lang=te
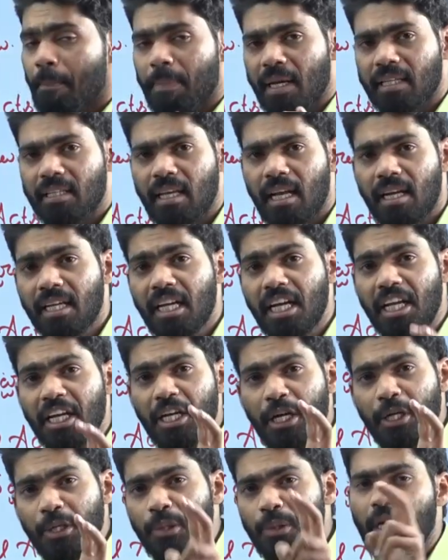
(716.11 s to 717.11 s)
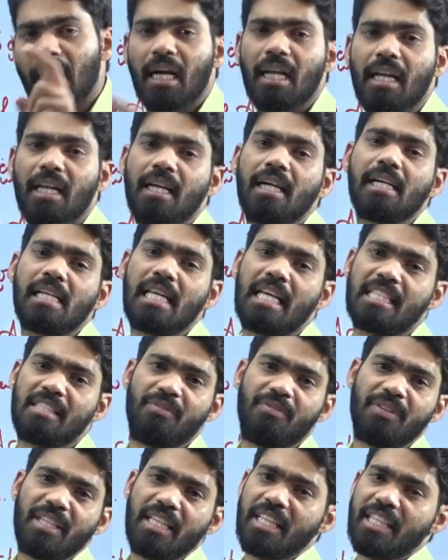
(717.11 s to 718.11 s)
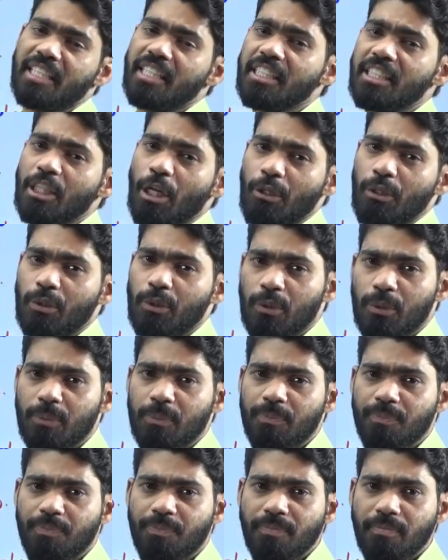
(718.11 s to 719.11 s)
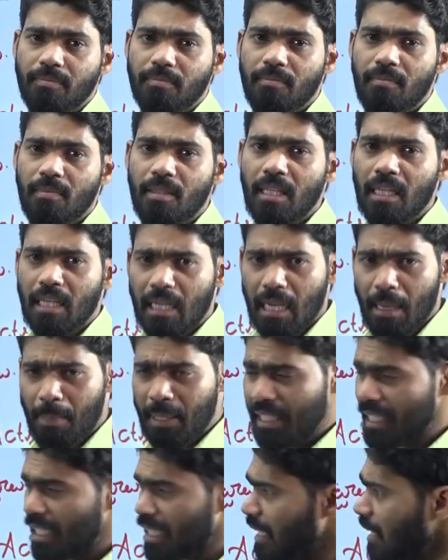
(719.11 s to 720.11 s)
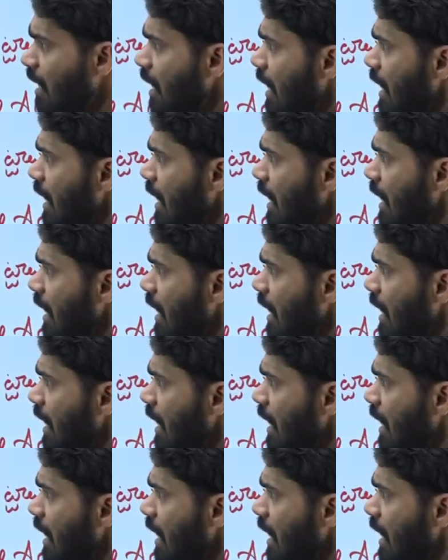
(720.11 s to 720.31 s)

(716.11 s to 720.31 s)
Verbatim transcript: ప్రధానంగా రెండు రకాలుగా క్లాసిఫికేషన్ చేయొచ్చు కాబట్టి